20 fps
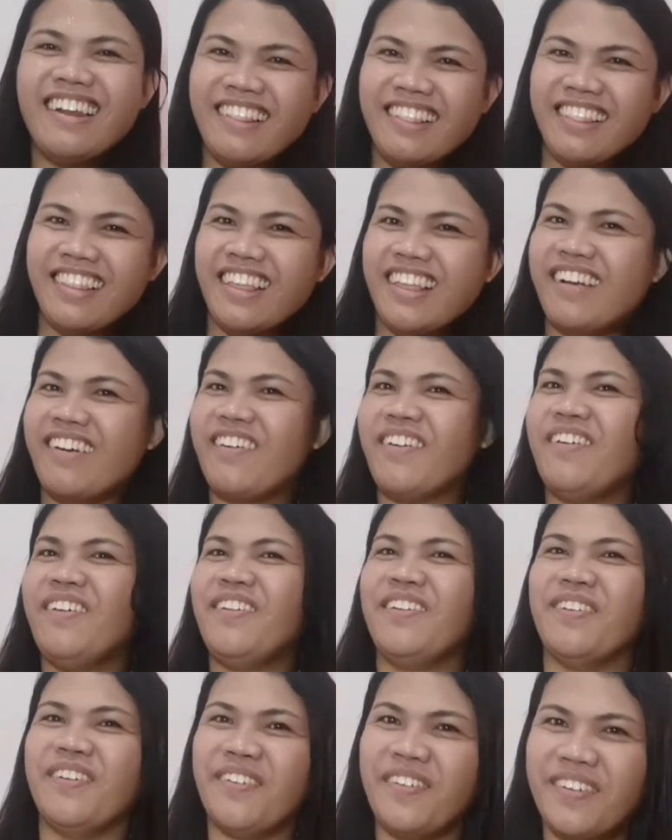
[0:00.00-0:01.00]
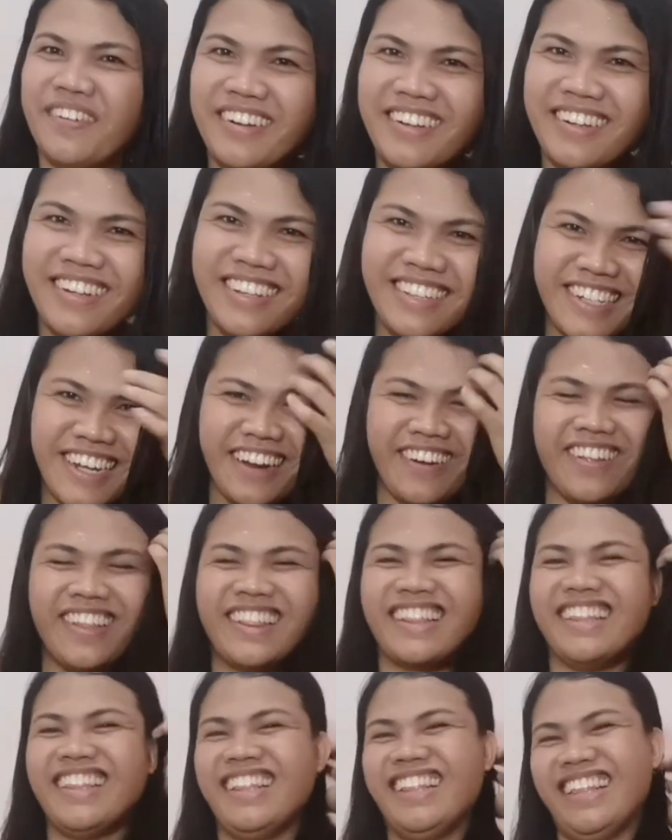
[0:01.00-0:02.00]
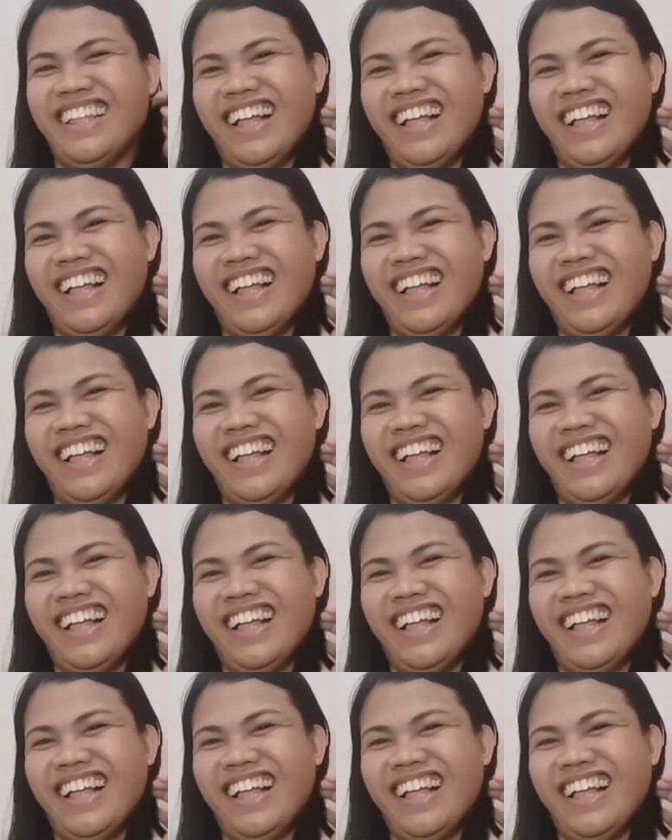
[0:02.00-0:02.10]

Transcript: Ang landi ko, Charot.